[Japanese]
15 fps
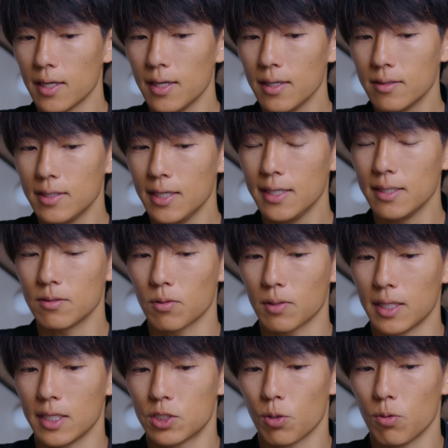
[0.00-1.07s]
ラーグレーリングと
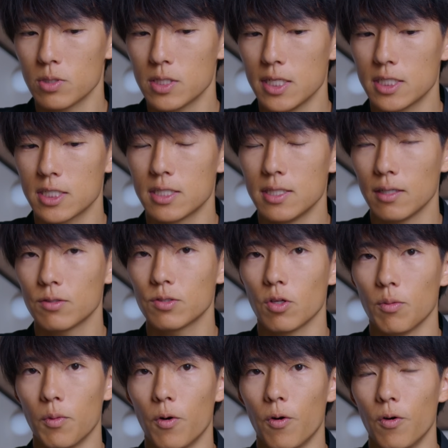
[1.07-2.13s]
かで調整しなく
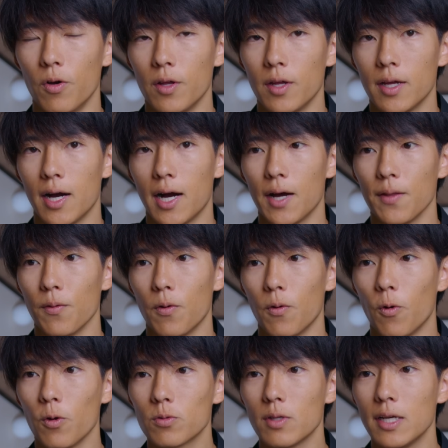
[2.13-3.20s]
とも、あの、
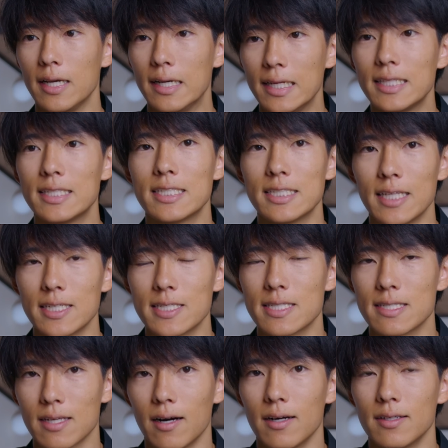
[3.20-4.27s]
本当にリッチな
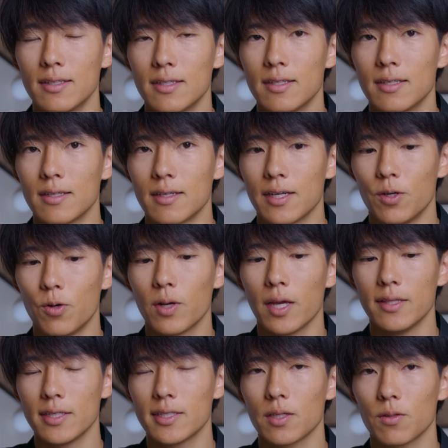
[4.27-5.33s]
質感が表
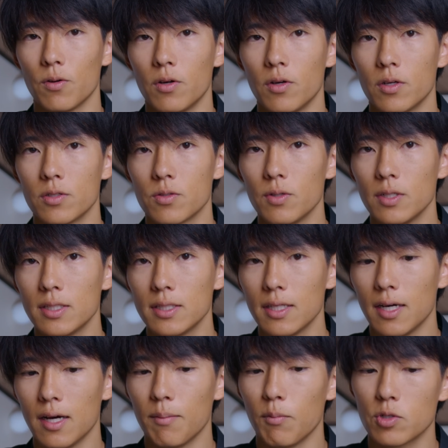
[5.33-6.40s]
現できたと。そういっ
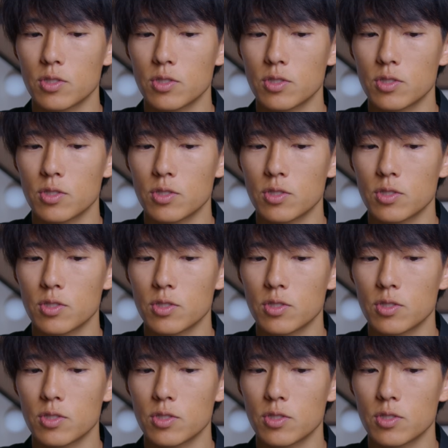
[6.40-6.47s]
たも